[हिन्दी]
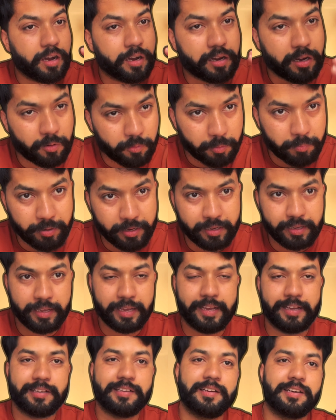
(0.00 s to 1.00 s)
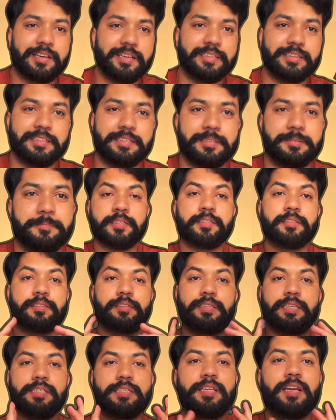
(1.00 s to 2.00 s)
अकाउंट भी हैक कर लेते
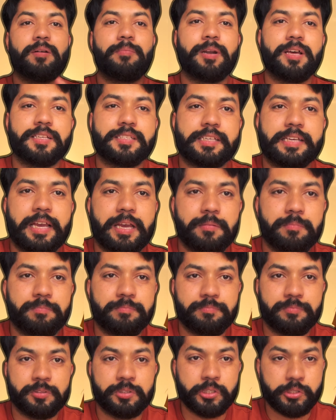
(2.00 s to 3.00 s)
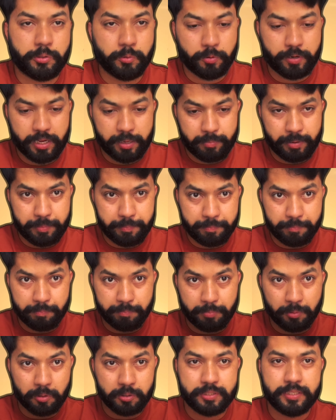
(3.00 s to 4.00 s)
हैं तीसरा बड़ा स्कैम जो यूके में
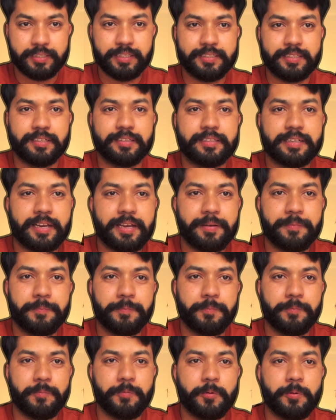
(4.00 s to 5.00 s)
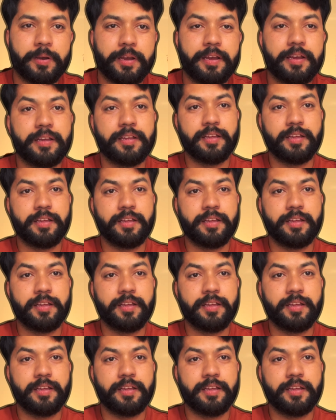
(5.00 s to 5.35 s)
बहुत ज़्यादा चलता है वो है